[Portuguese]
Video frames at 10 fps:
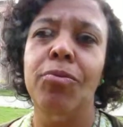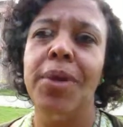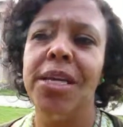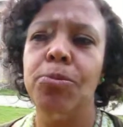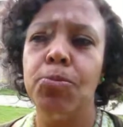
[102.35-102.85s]
no
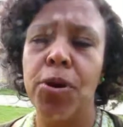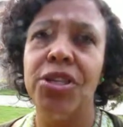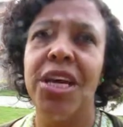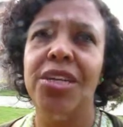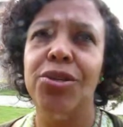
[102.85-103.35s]
mesmo
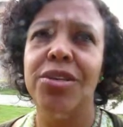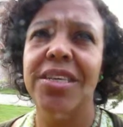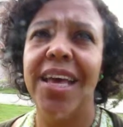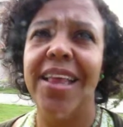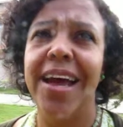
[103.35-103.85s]
projeto de
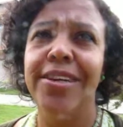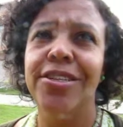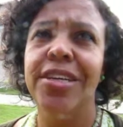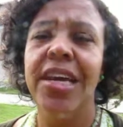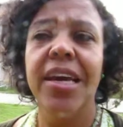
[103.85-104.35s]
sociedade.